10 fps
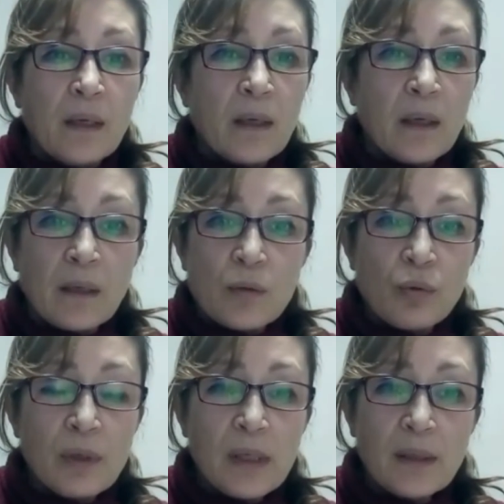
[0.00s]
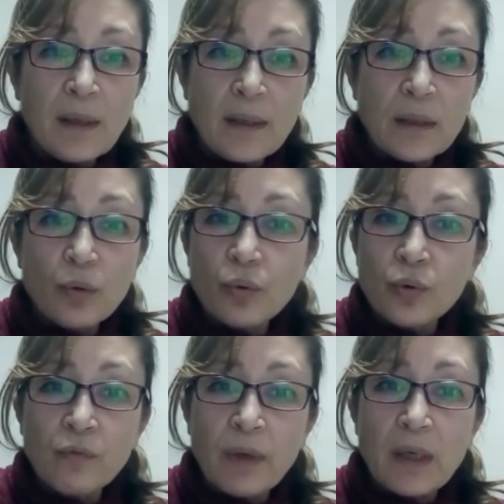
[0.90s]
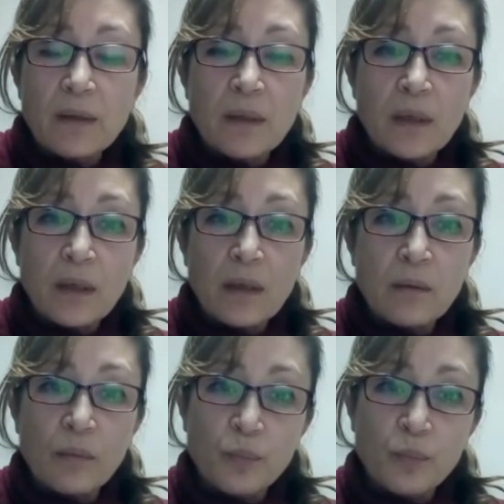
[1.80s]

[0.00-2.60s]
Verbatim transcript: E, sonraki yıllarda da okudum ve e,